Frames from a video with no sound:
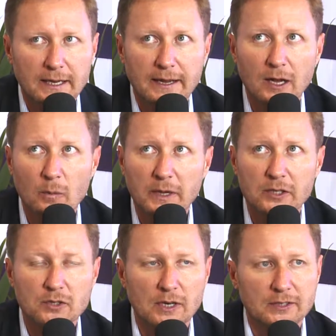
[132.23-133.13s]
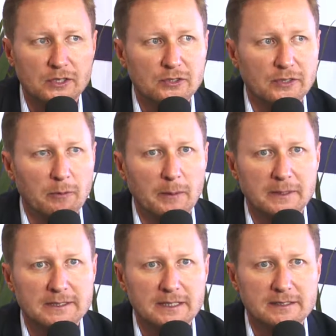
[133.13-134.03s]
Realmente a gente tem uma
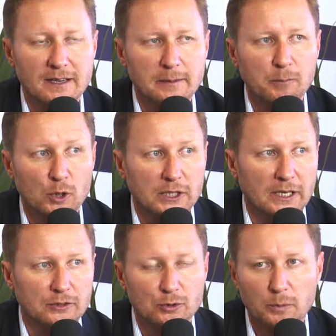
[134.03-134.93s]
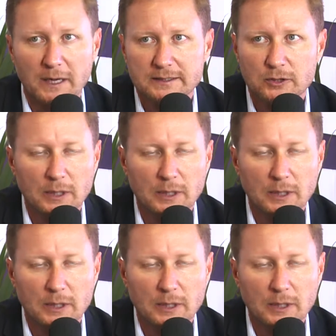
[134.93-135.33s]
presença importante no Brasil,